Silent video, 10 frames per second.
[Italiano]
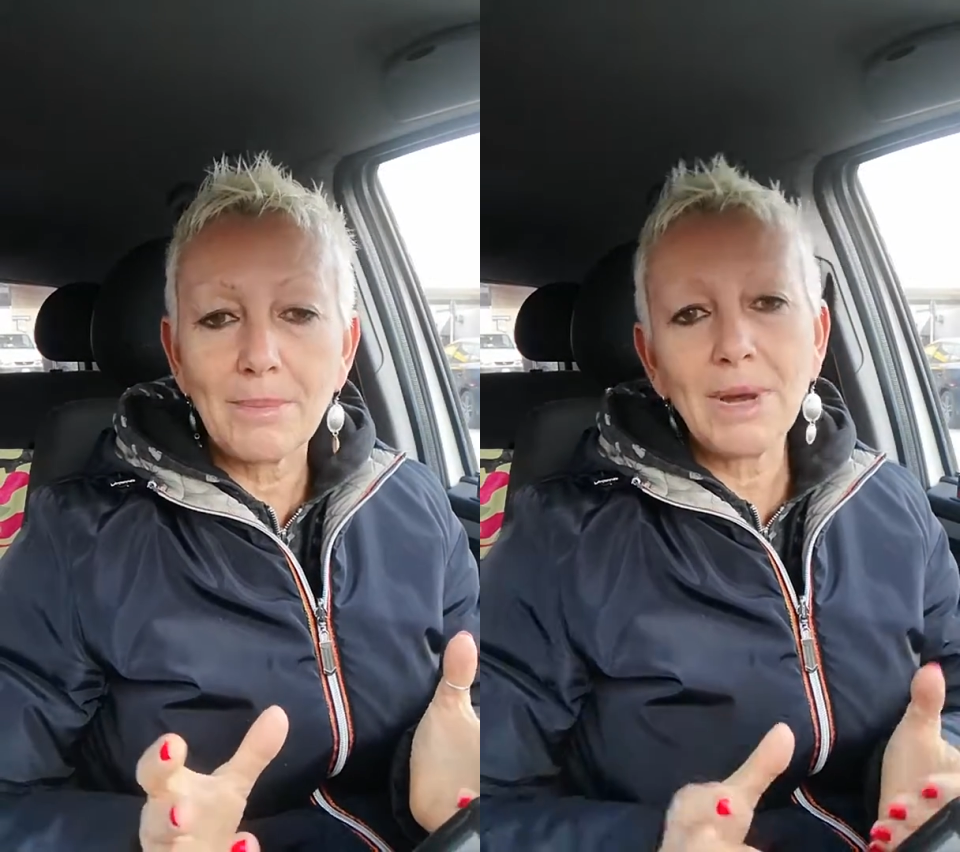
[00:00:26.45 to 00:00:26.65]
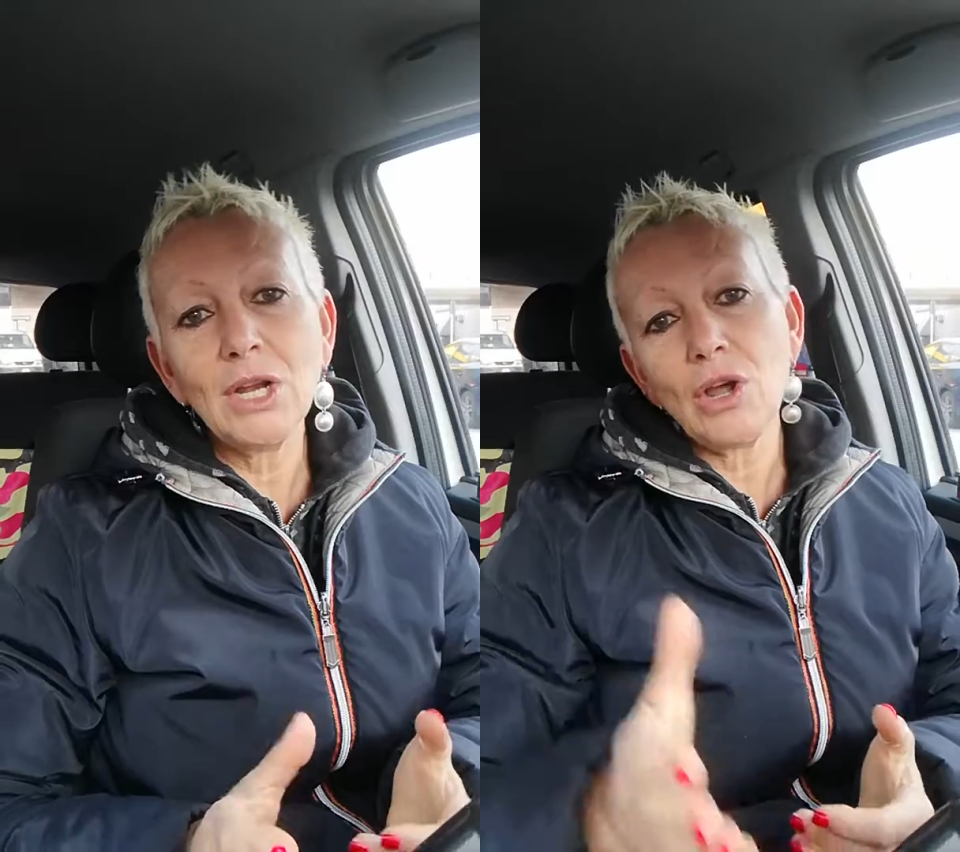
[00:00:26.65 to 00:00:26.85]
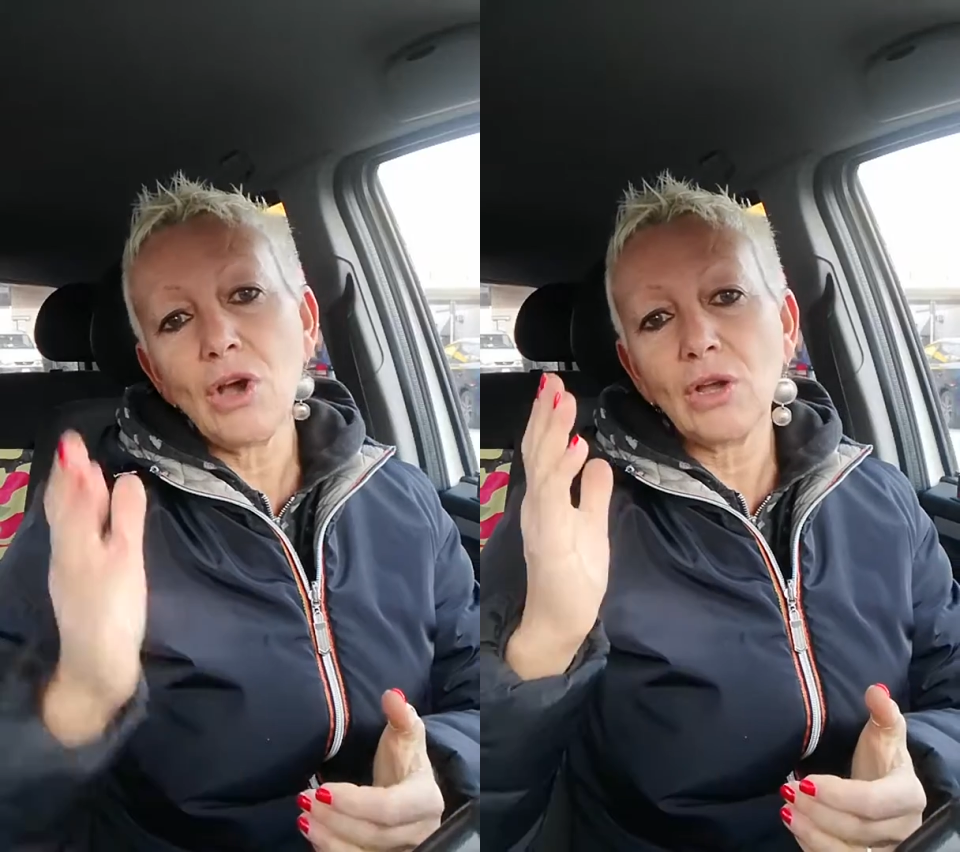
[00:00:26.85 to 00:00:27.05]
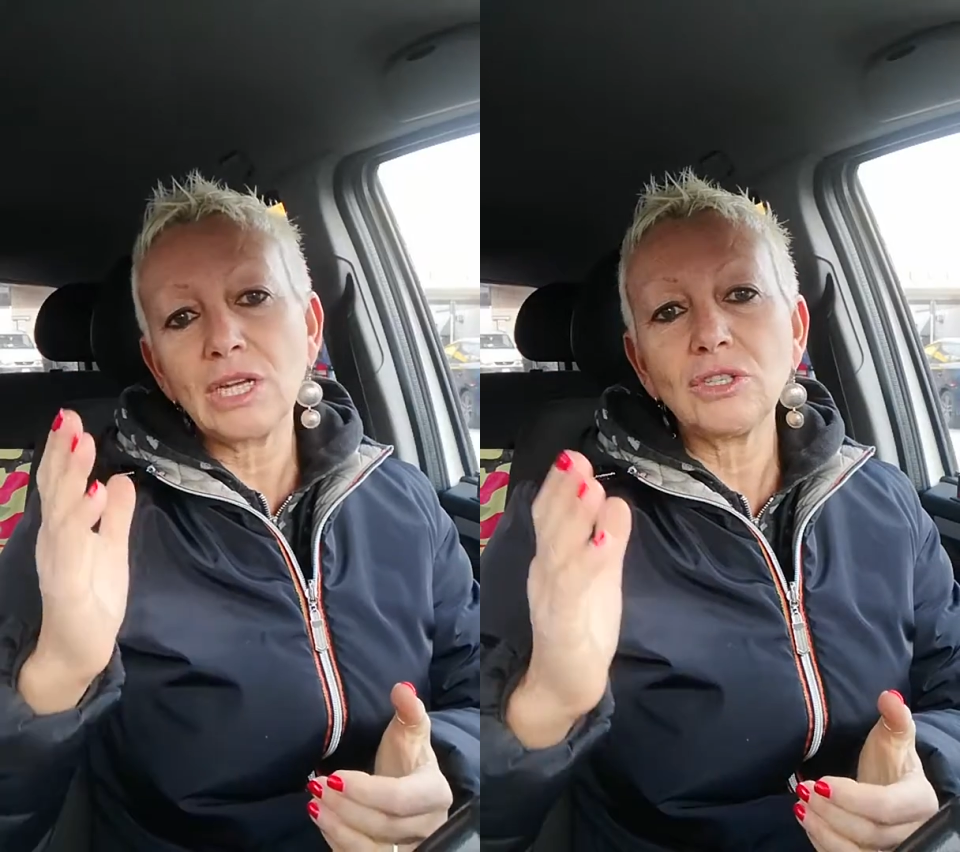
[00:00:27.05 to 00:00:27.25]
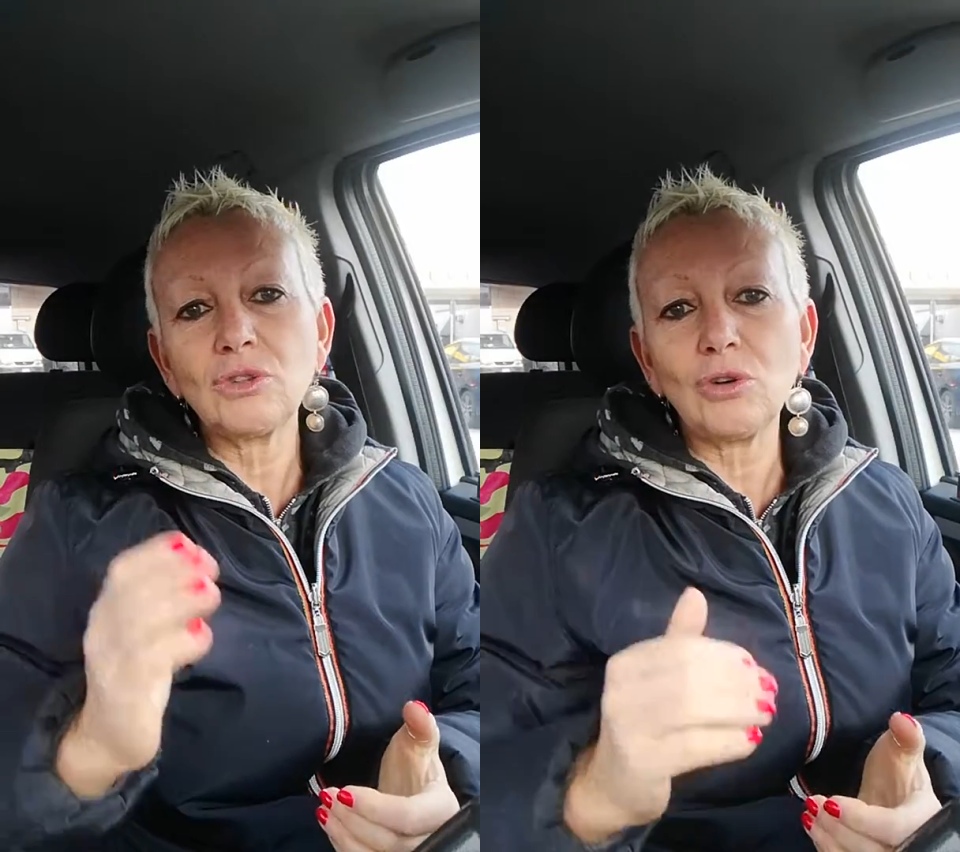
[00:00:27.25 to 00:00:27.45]
Ma no,
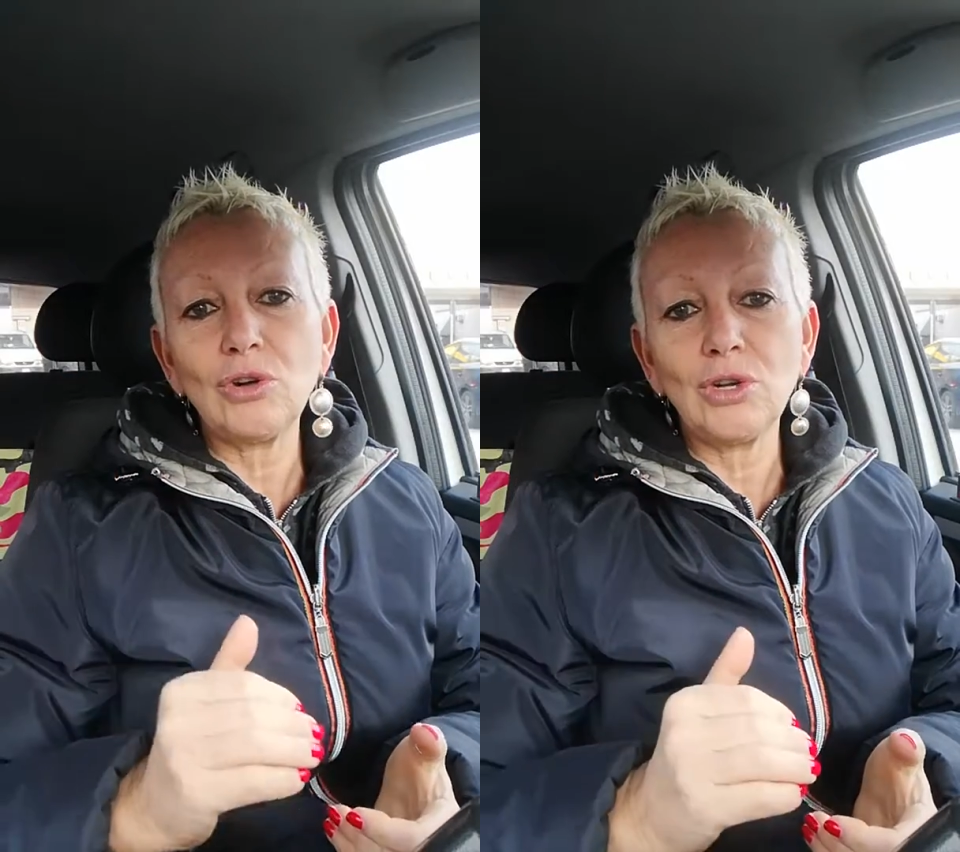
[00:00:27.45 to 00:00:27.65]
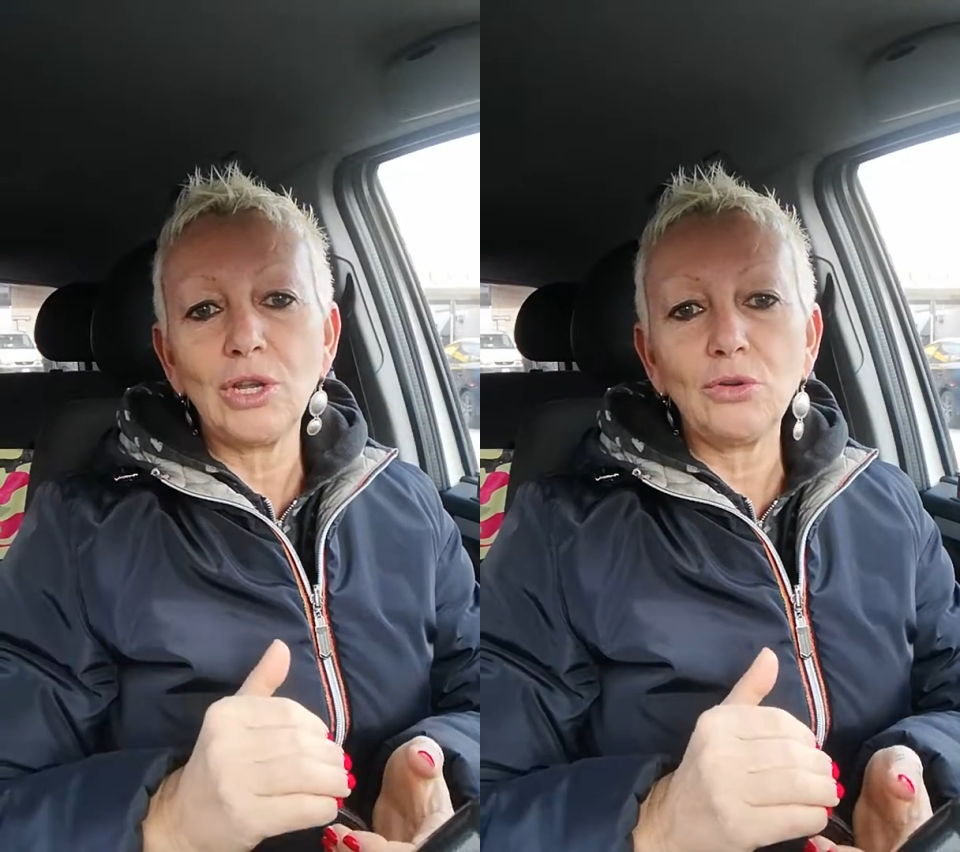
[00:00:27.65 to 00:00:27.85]
Gastone,